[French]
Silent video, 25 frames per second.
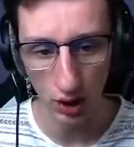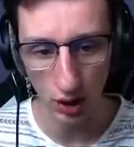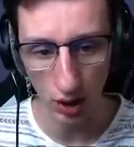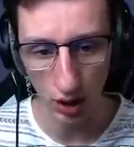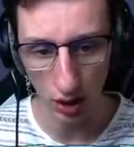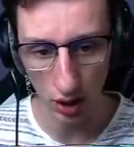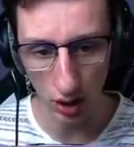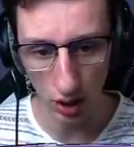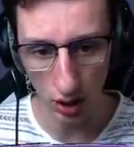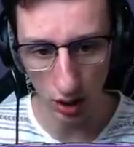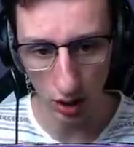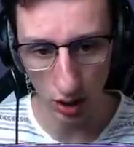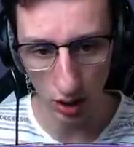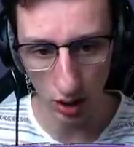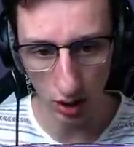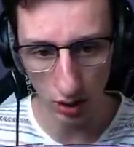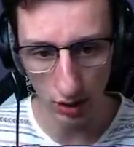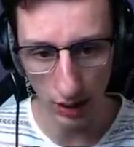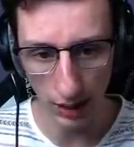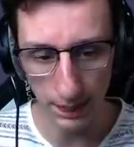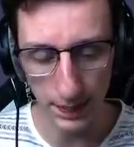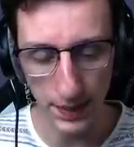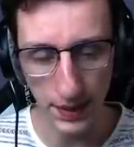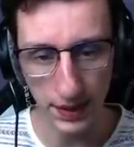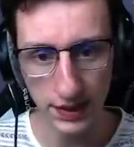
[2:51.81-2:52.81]
Euh,
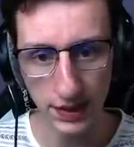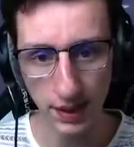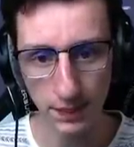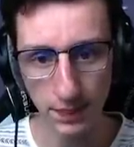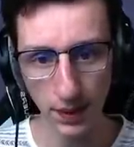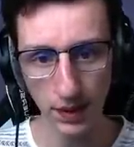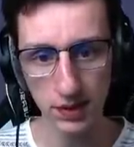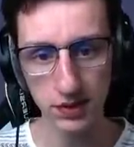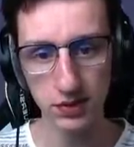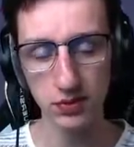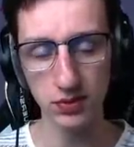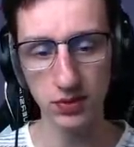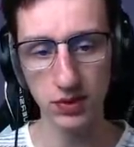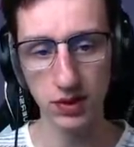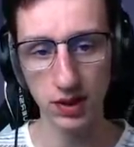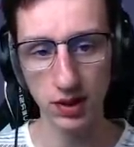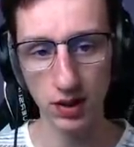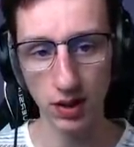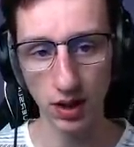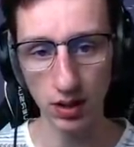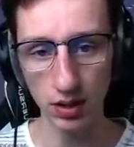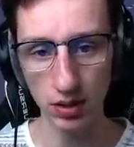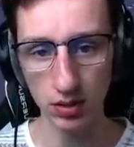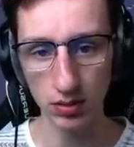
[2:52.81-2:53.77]
la plaque d'apparition qui est là.